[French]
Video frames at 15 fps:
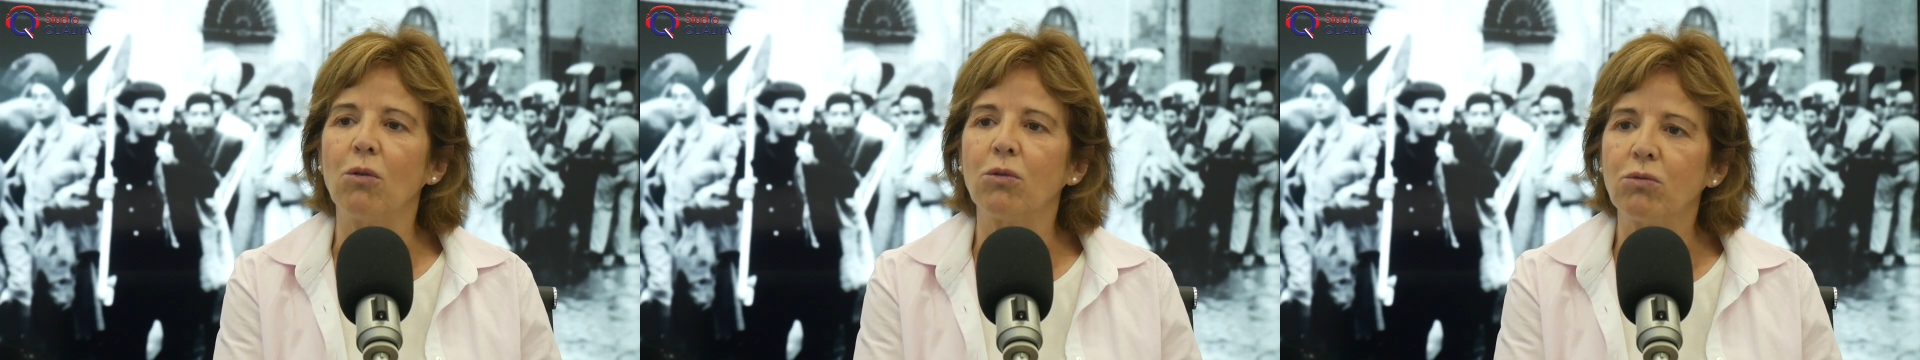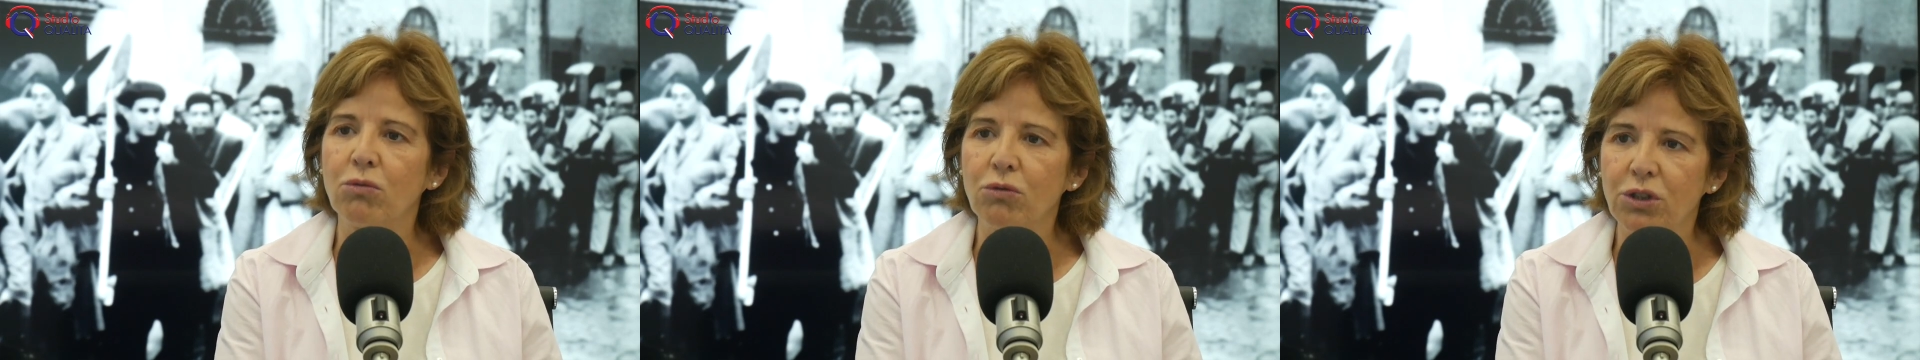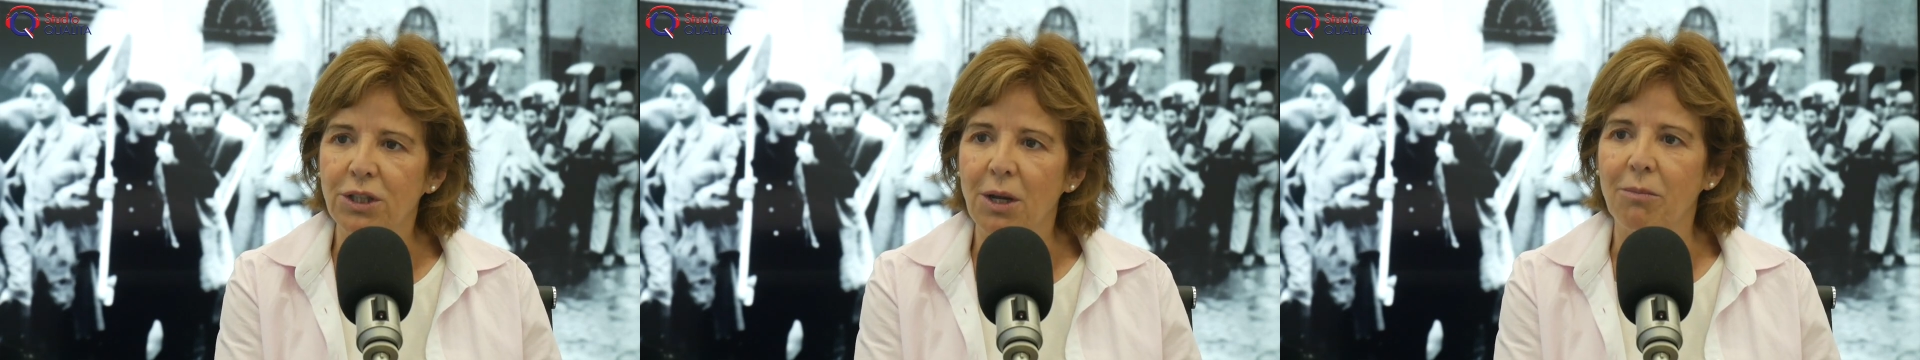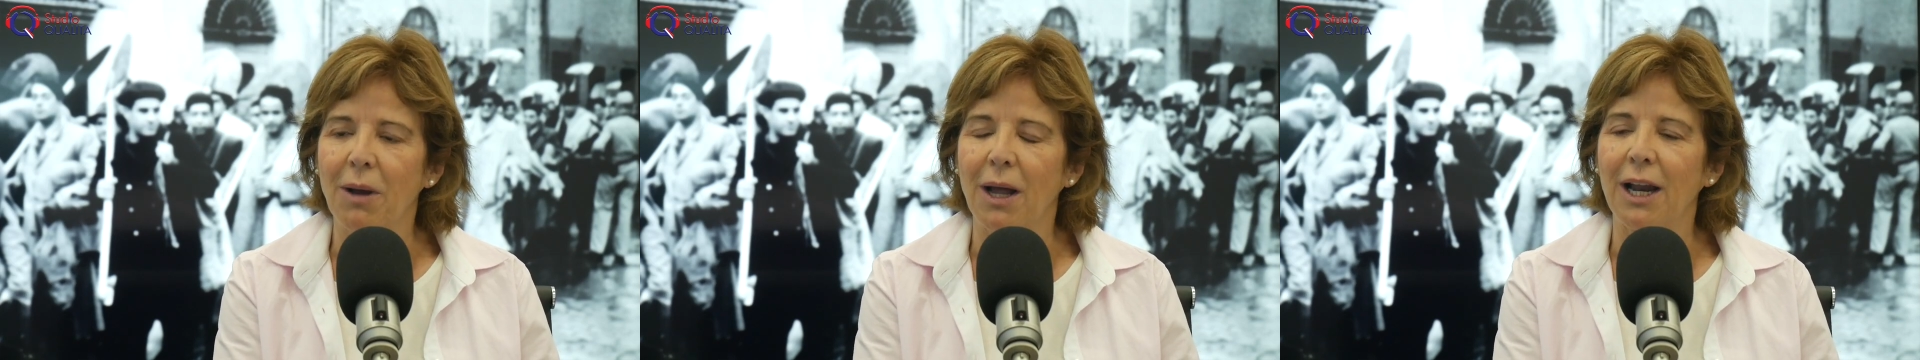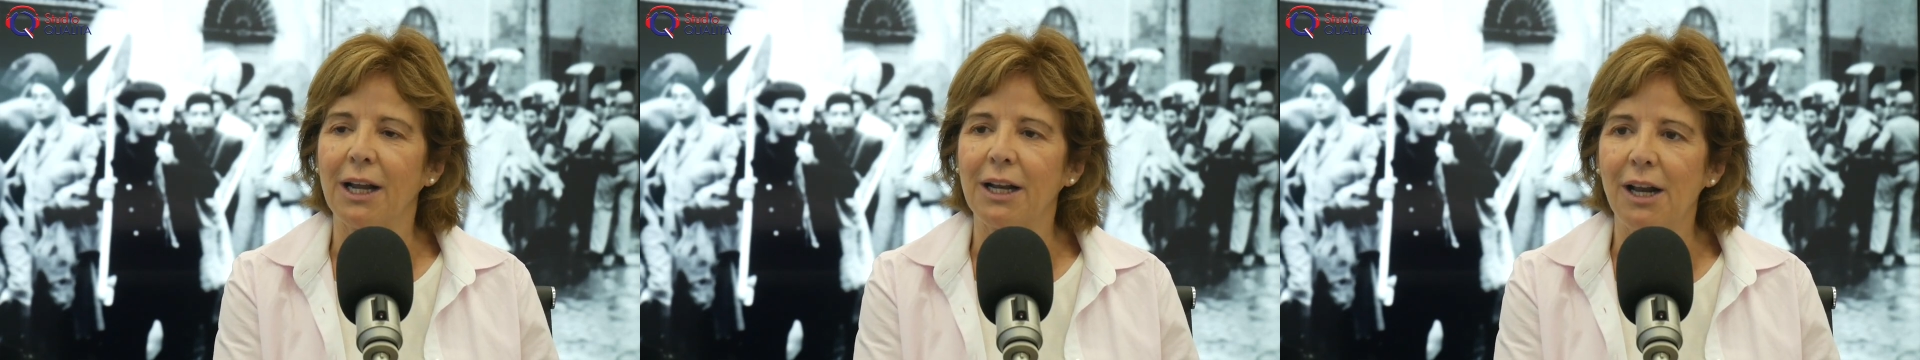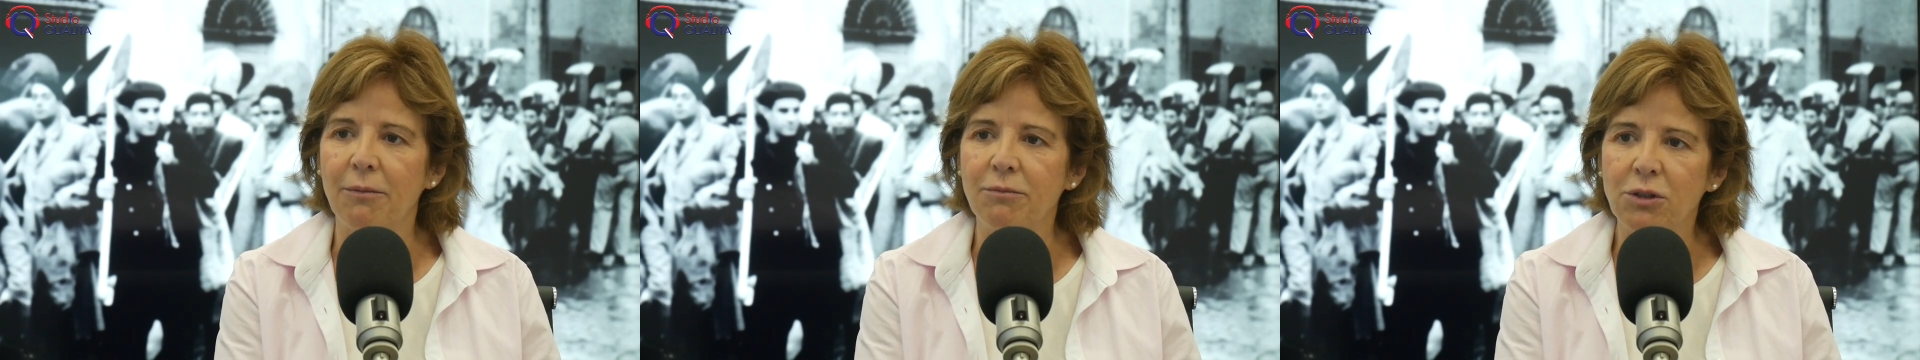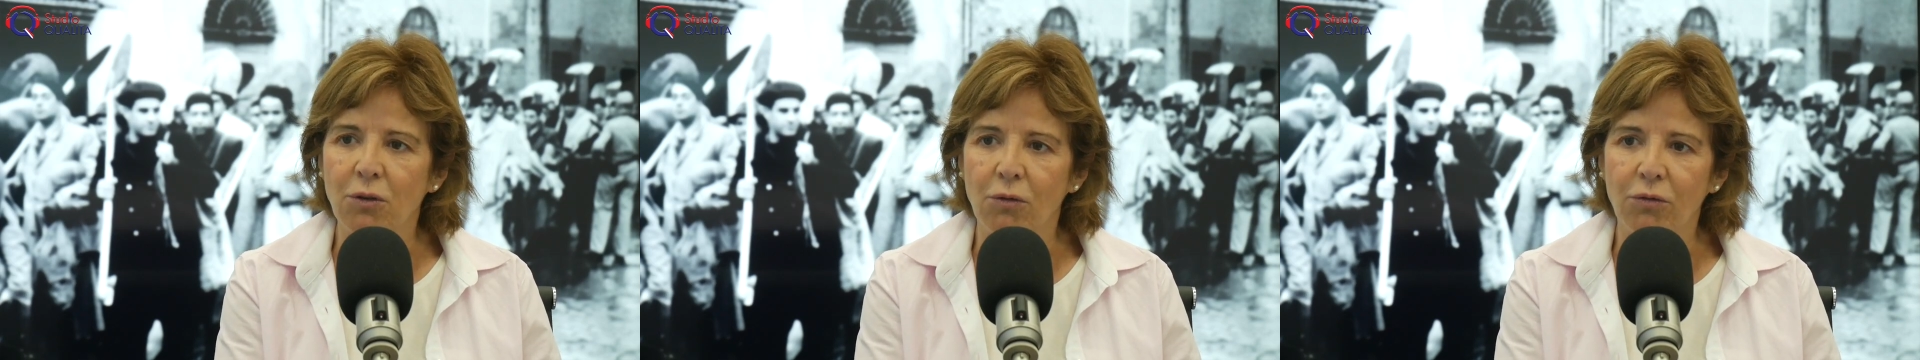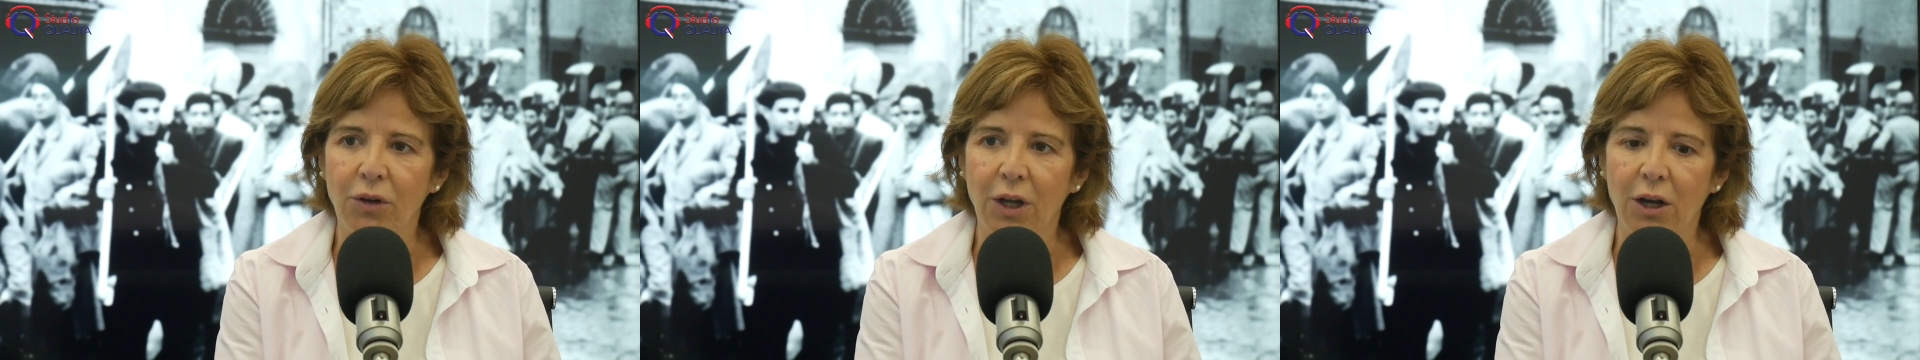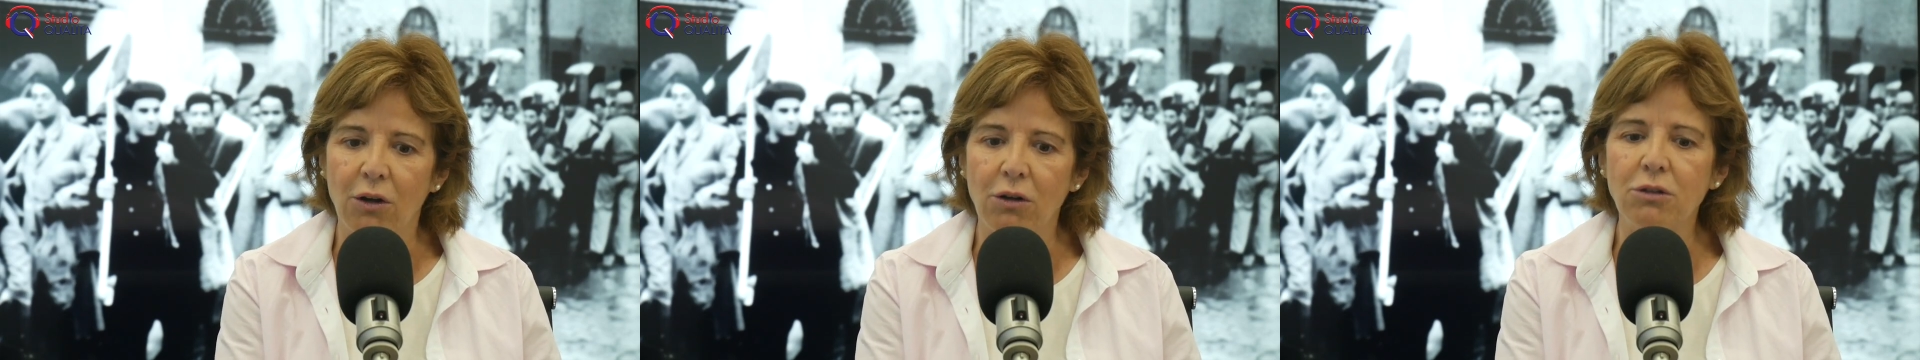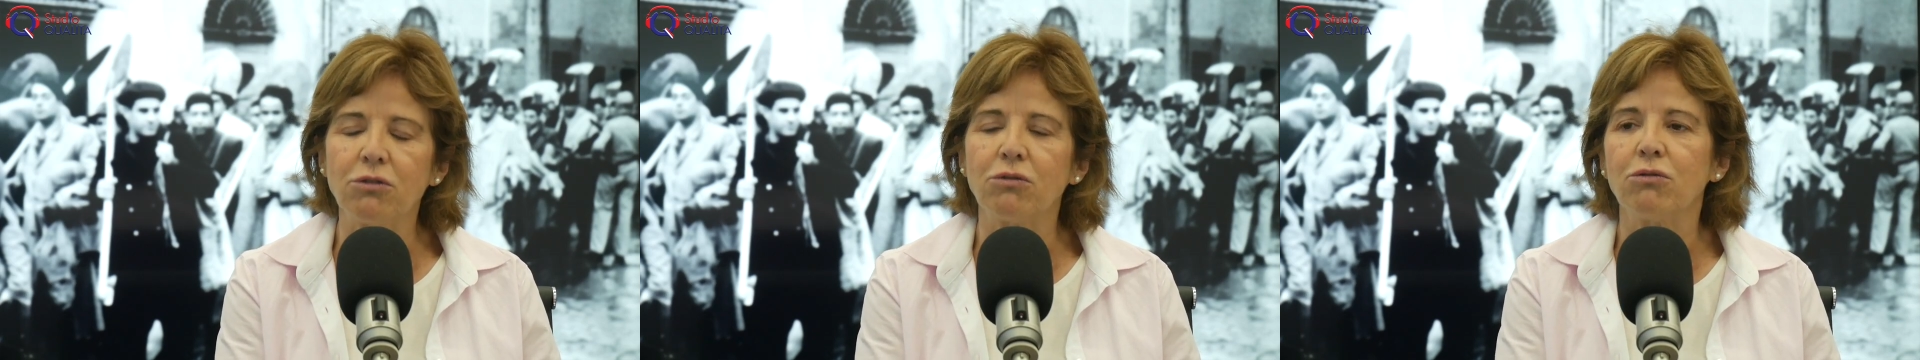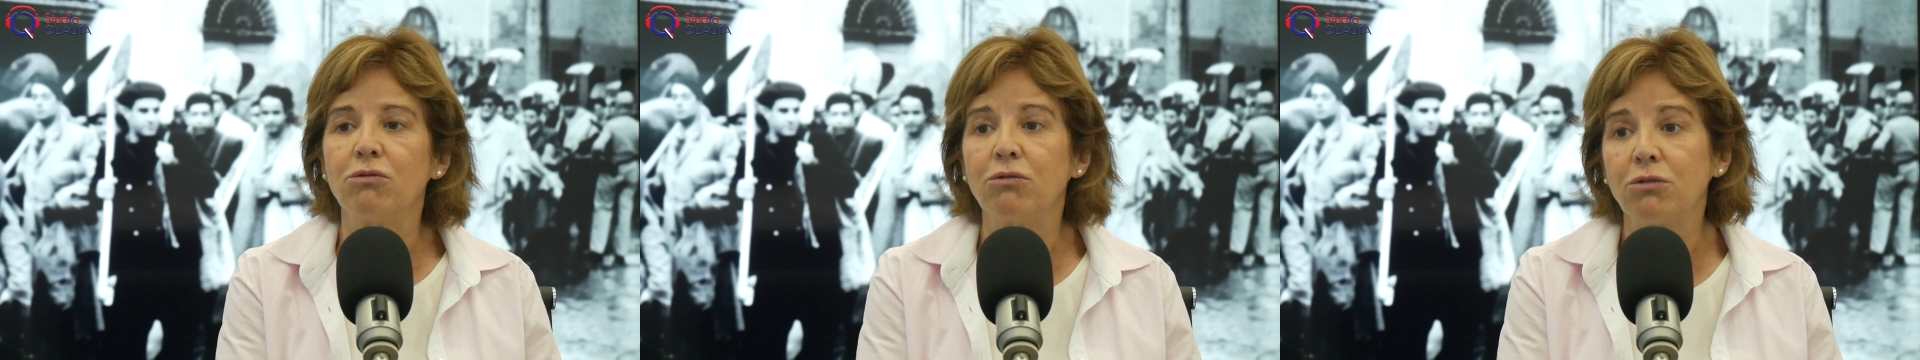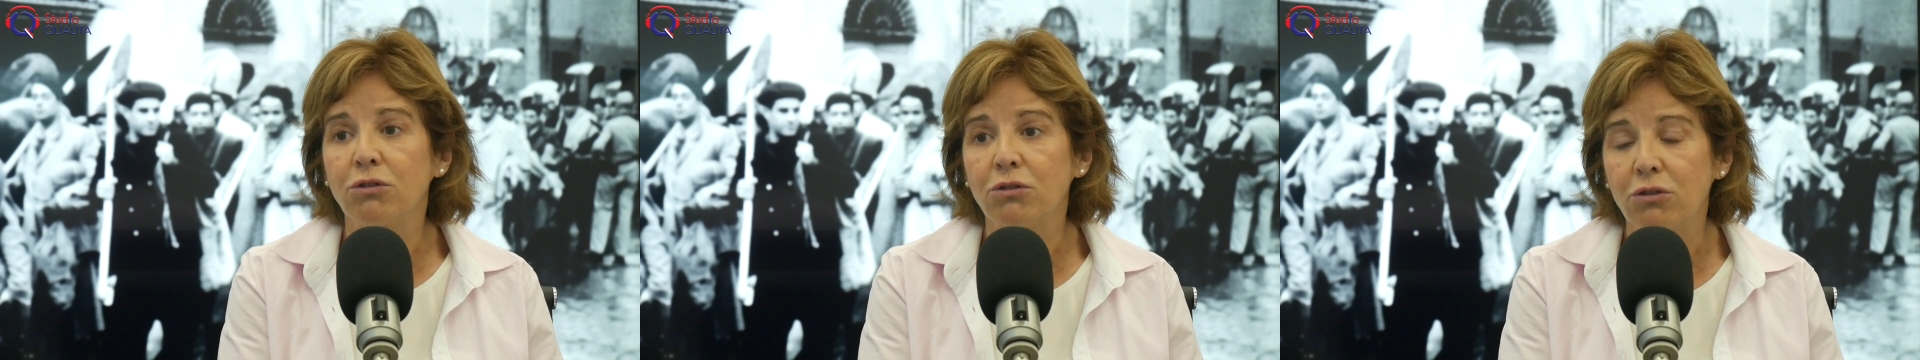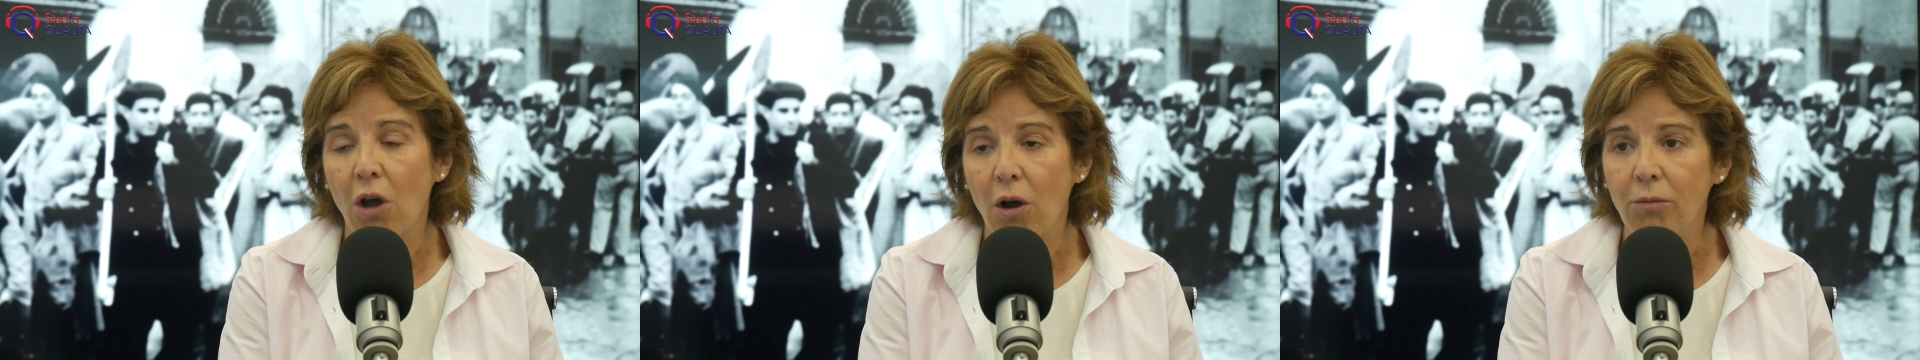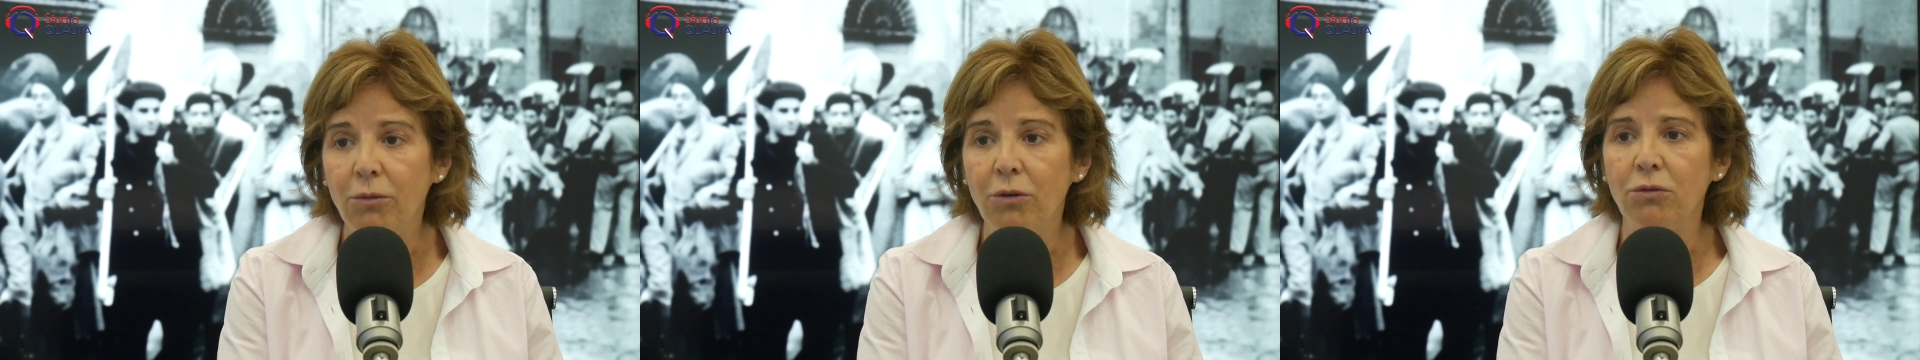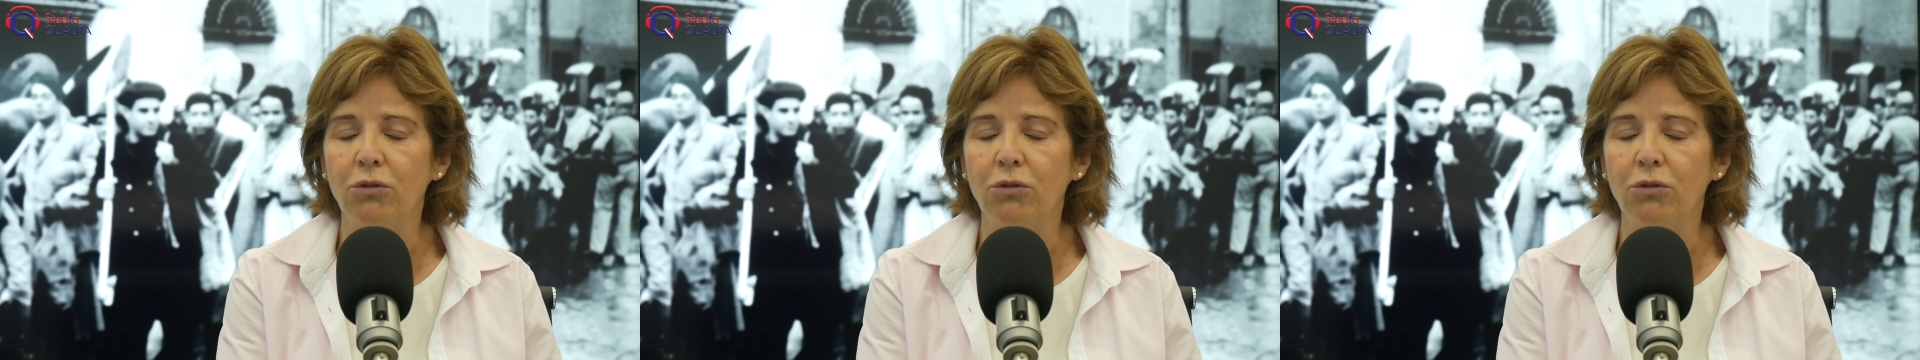ont touché par la Clems Conférence une somme